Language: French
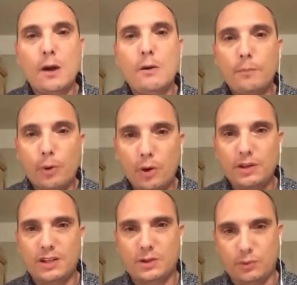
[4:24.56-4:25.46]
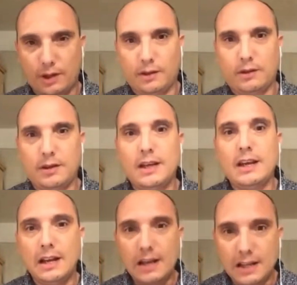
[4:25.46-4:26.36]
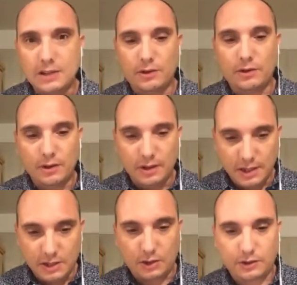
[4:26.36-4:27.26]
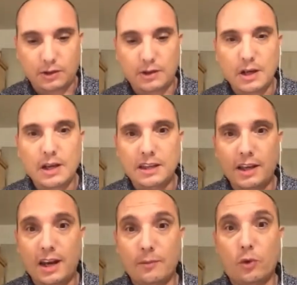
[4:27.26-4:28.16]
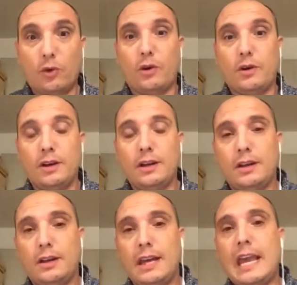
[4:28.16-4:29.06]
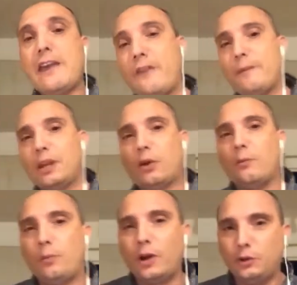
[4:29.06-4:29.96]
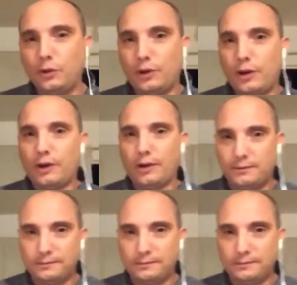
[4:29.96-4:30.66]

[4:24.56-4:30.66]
prenez soin les uns des autres dans l'amour. Et il va mettre un point d'honneur,